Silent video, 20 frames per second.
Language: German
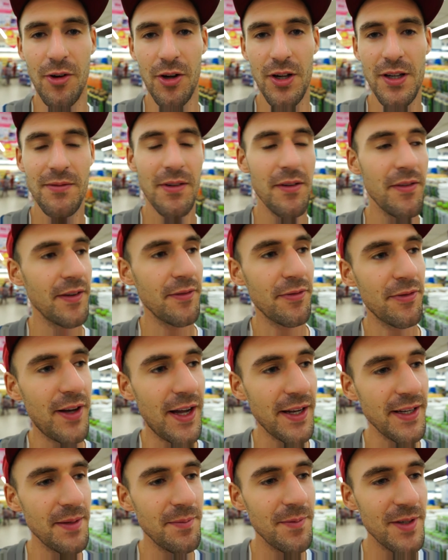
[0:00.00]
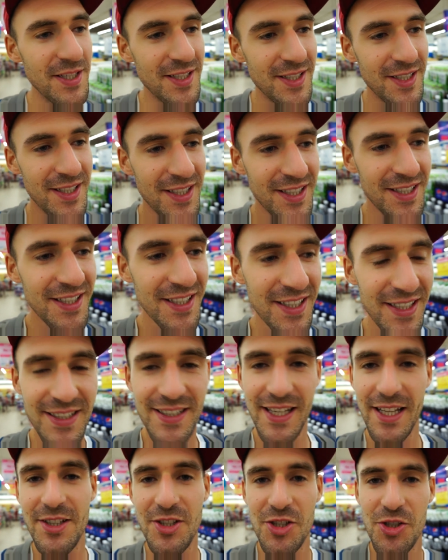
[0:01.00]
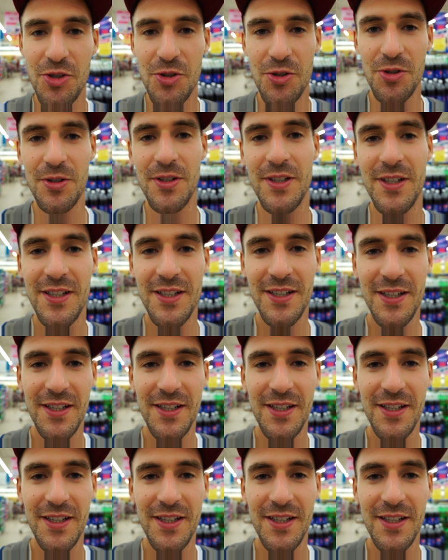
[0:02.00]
wollen, weil wir fahren nämlich ganz schön